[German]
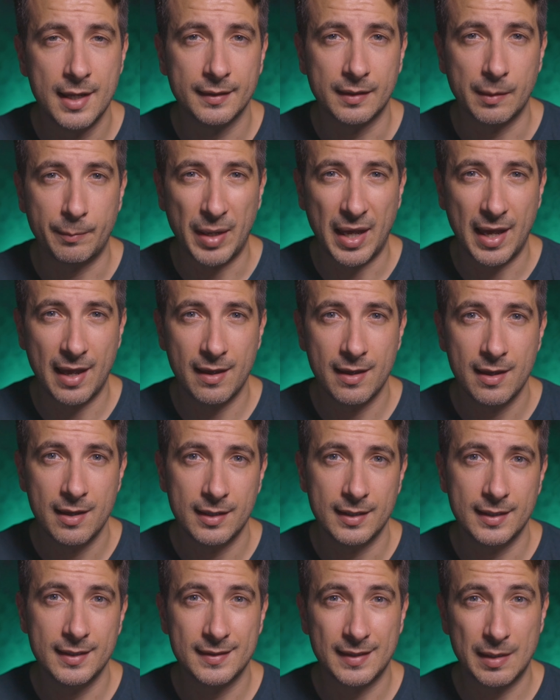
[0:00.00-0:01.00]
Dabei
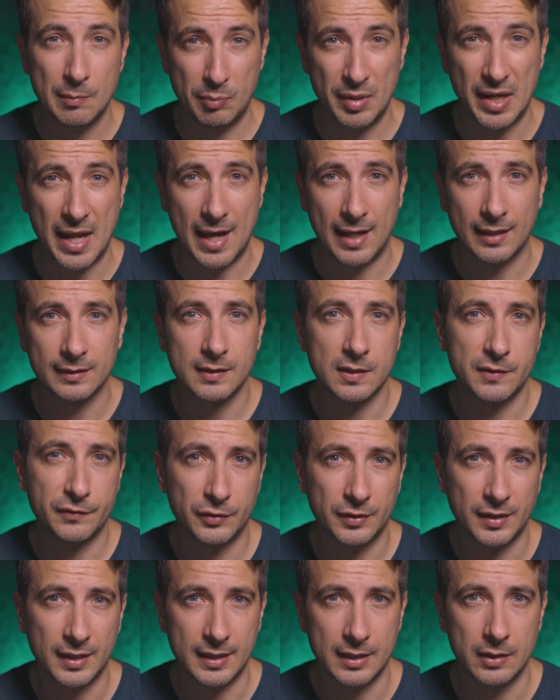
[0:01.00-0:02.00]
ist geplant, dass
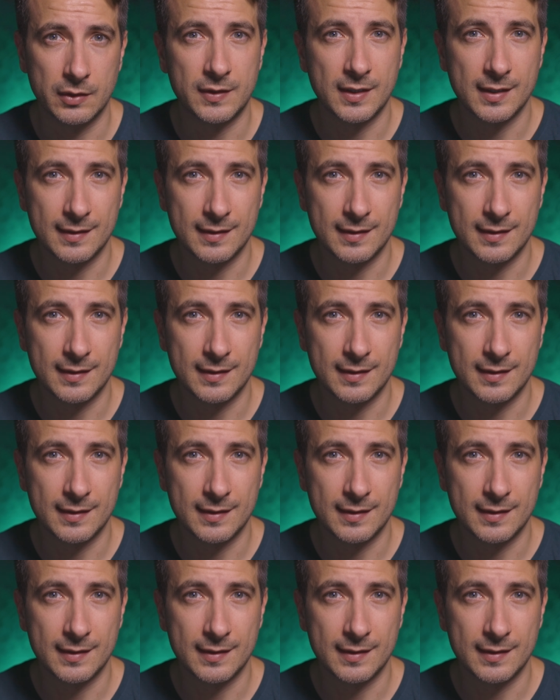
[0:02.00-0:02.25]
von der EOS